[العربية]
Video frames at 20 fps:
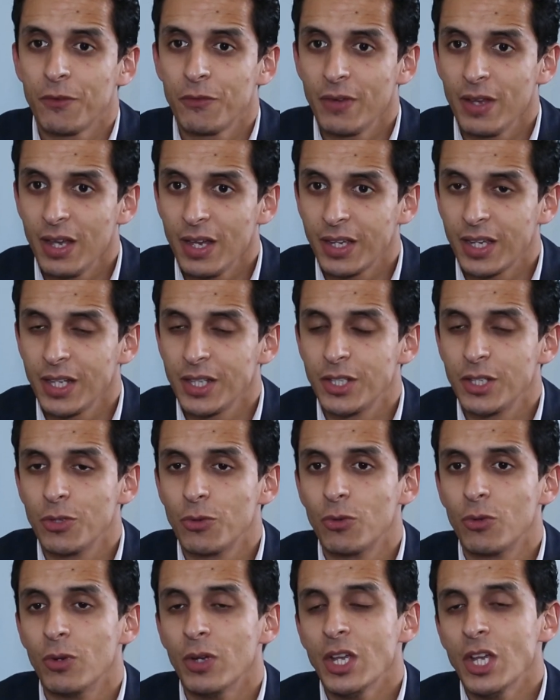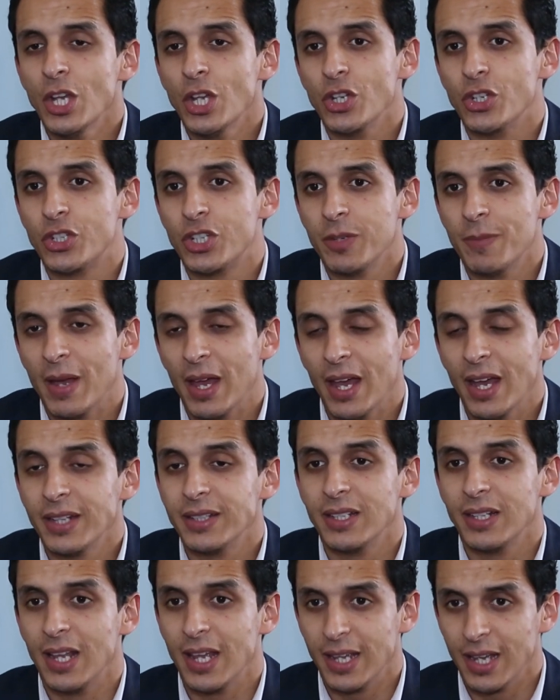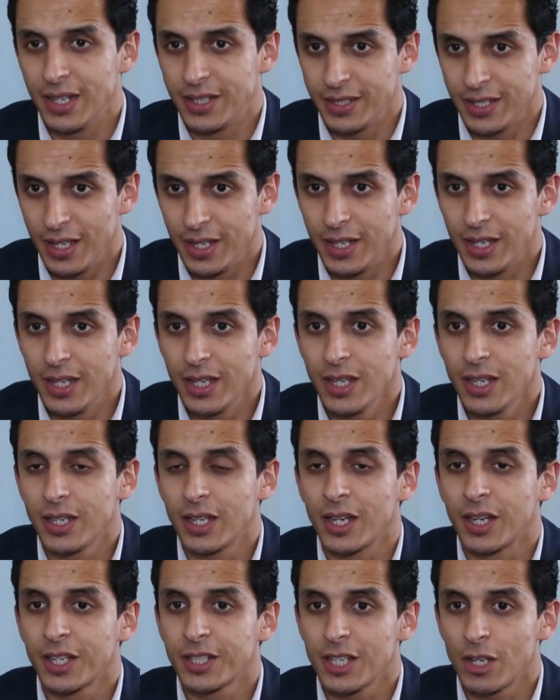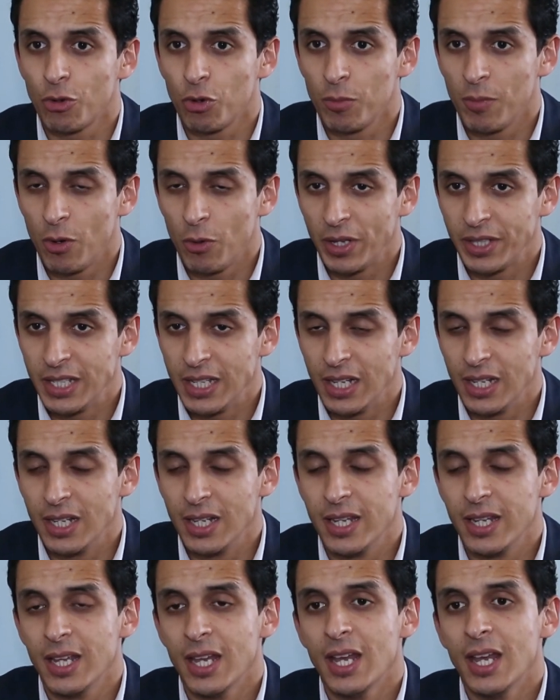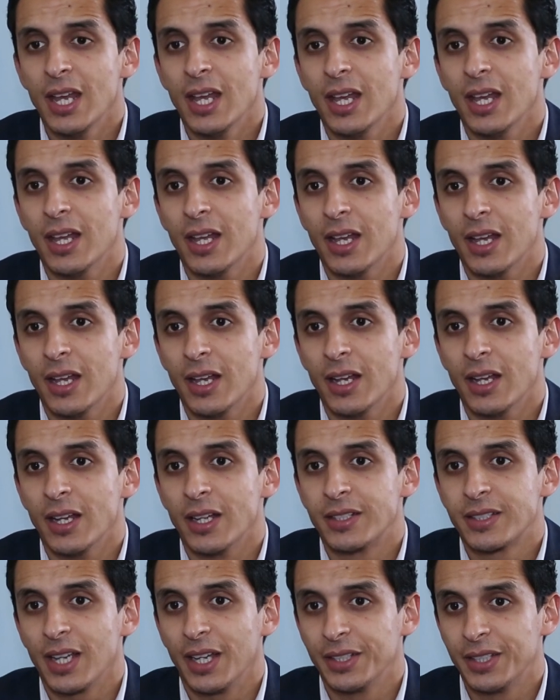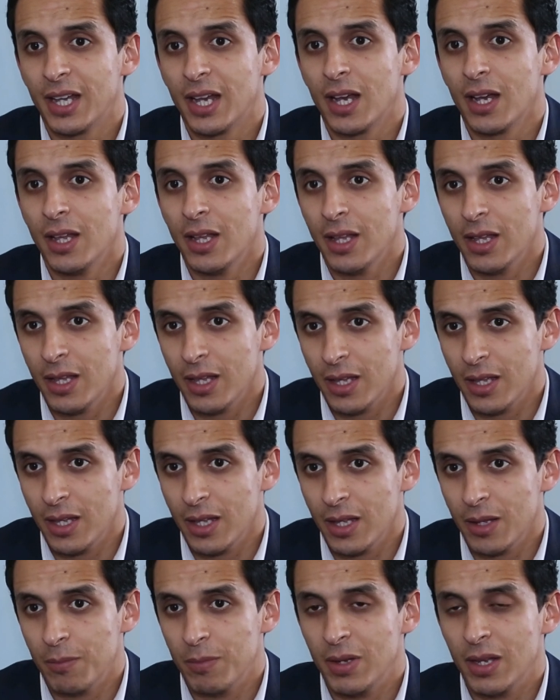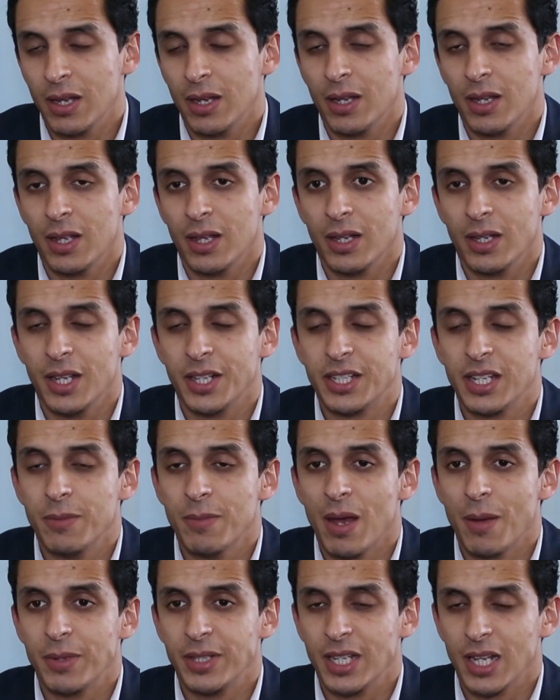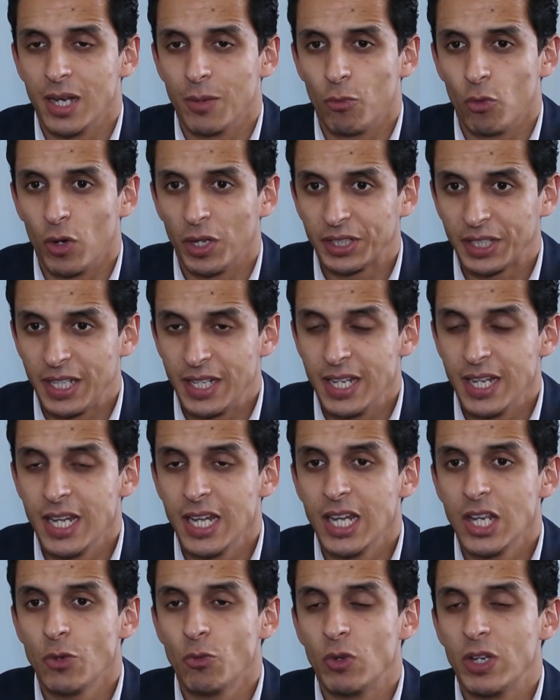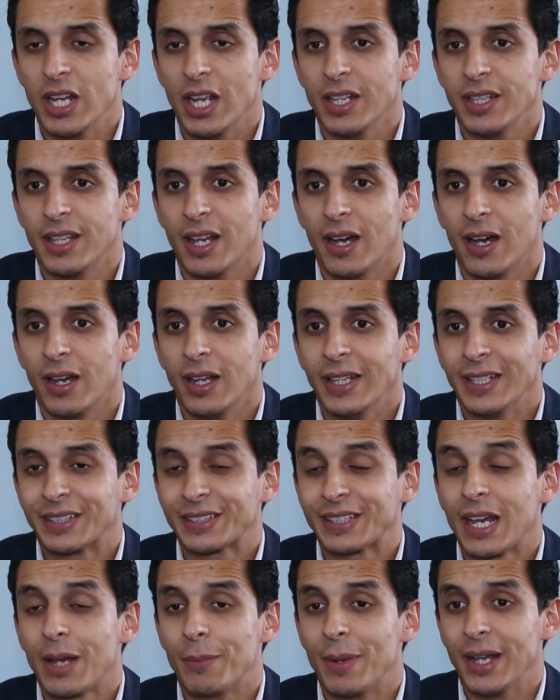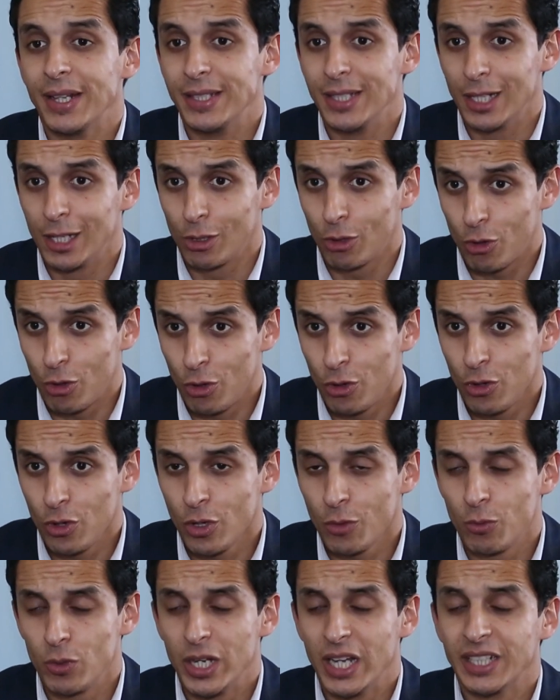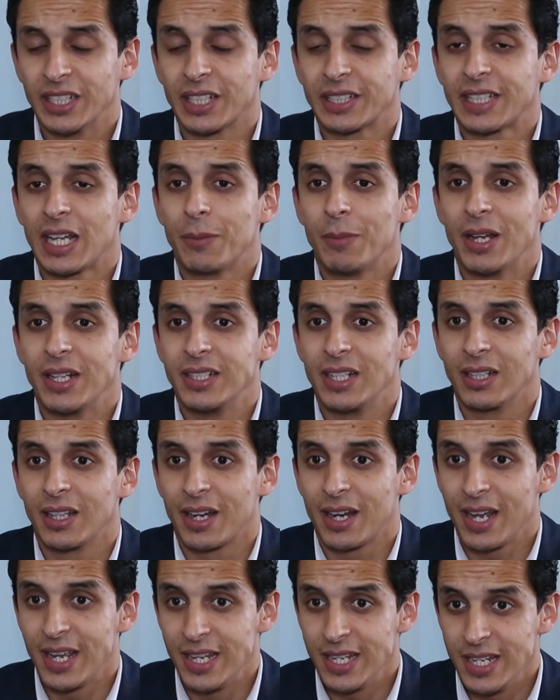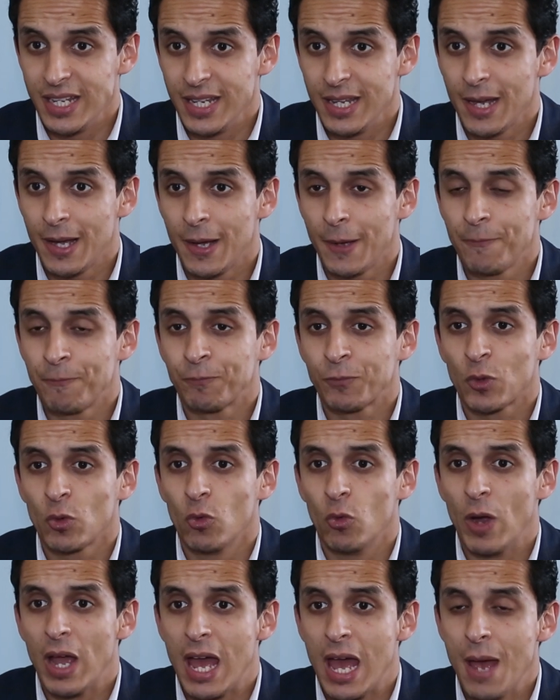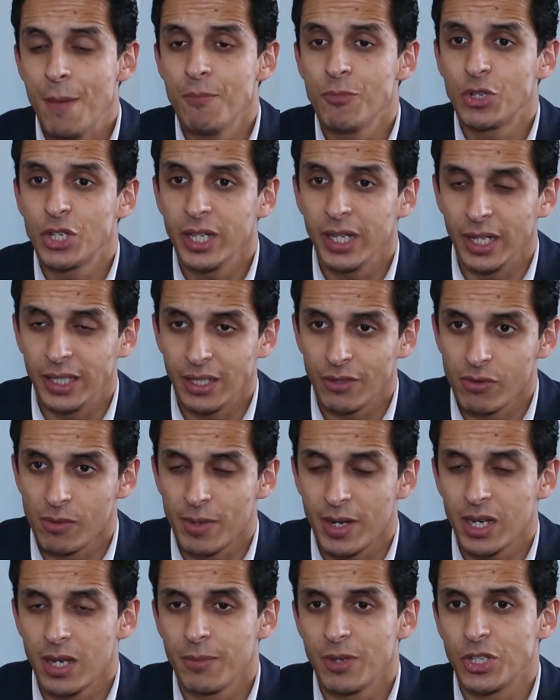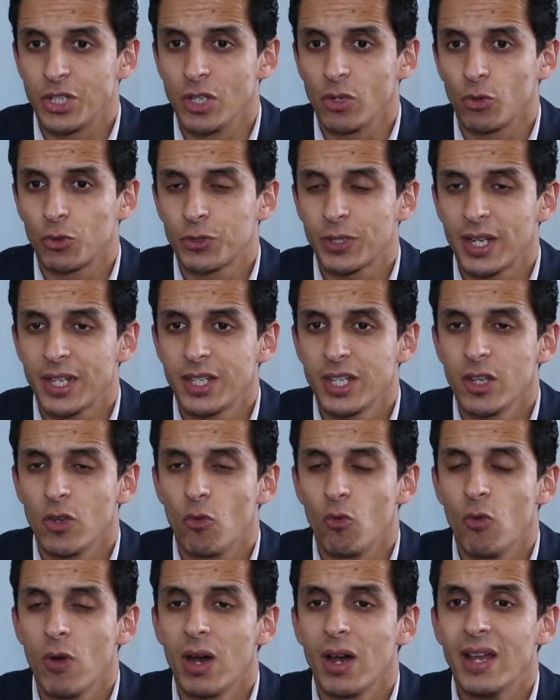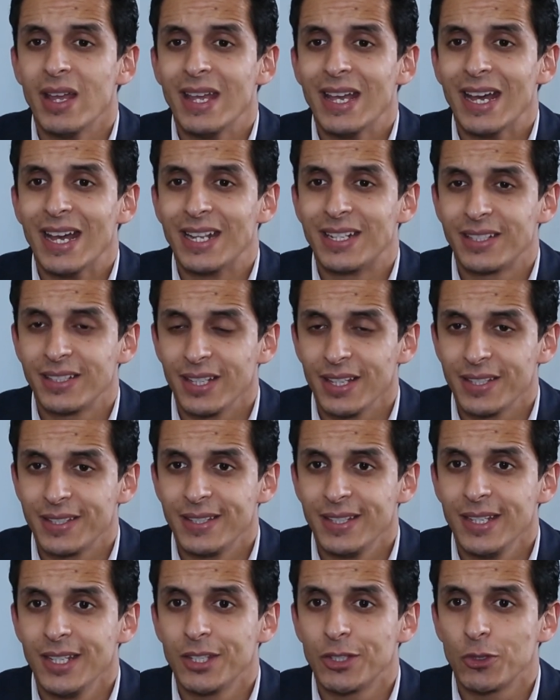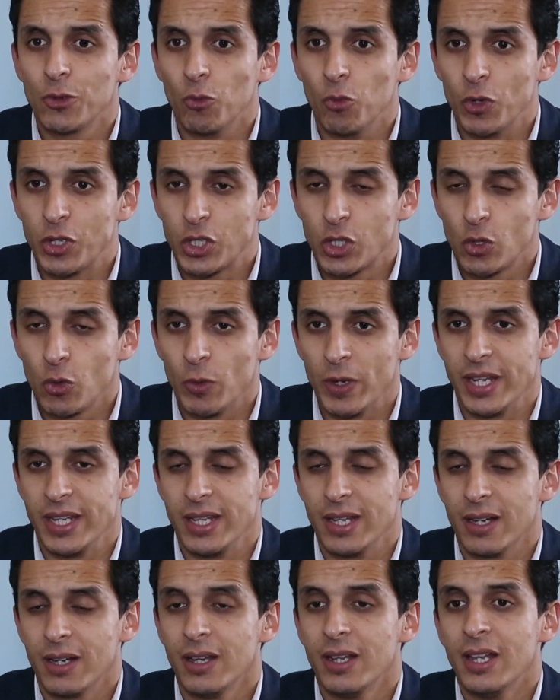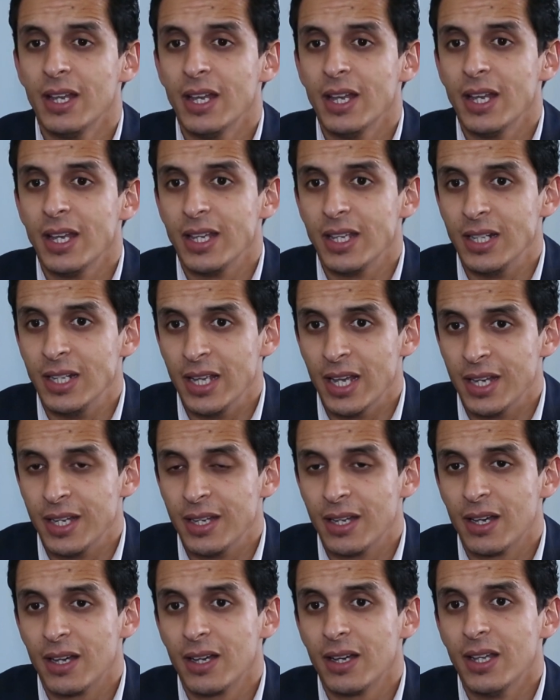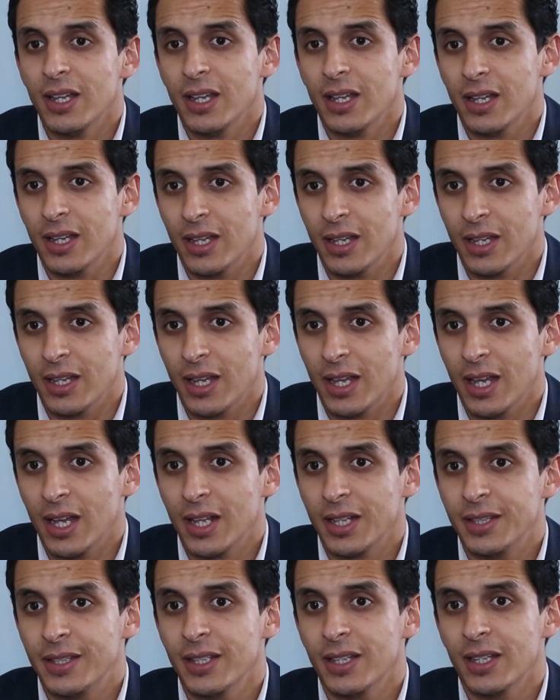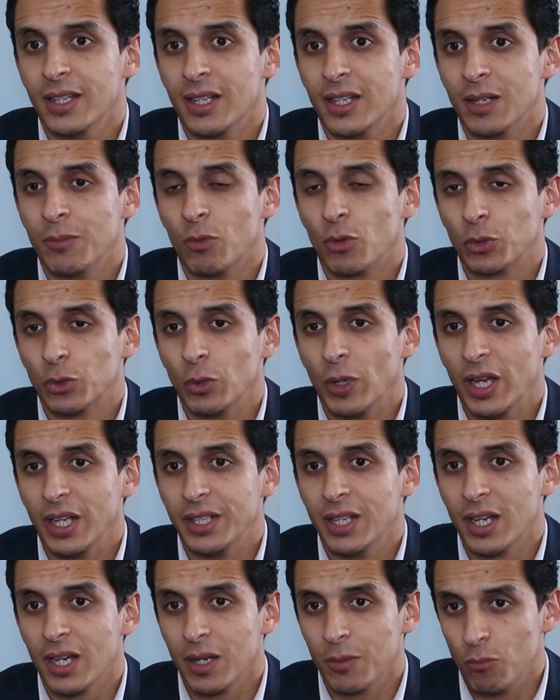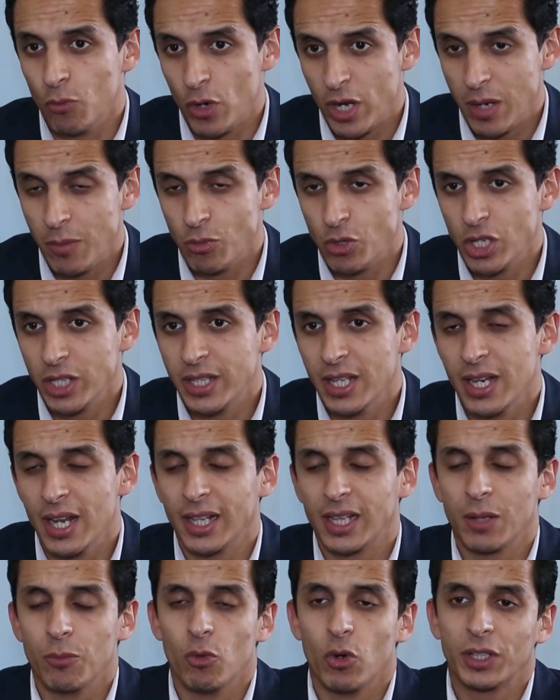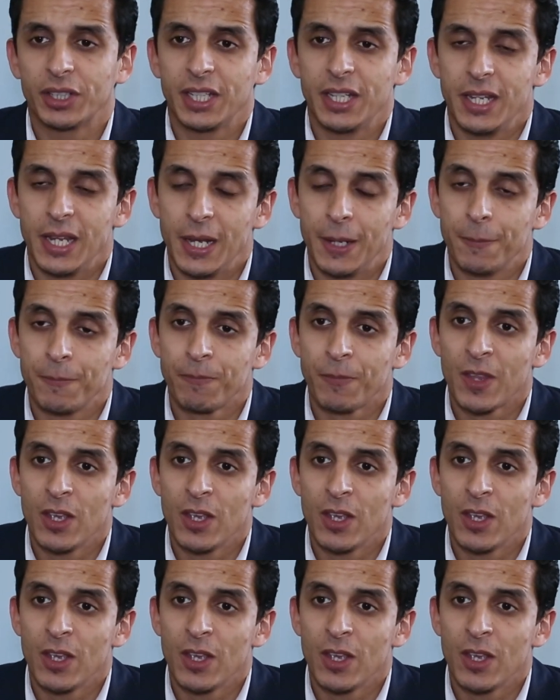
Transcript: فكنديروا اجتماعات ديال هيئه التحرير كنختاروا المواضيع اللي أه تحظى أه بالاهتمام ديال المواطنين واللي عندها طابع ديال القرب واللي عندها طابع ديال الراهنيه واهم شيء عندنا في البرنامج ديال اسرتي هو التحسيس والتوعيه أه لان هذا آه، الموضوع هذا مهم جدا عند المواطنين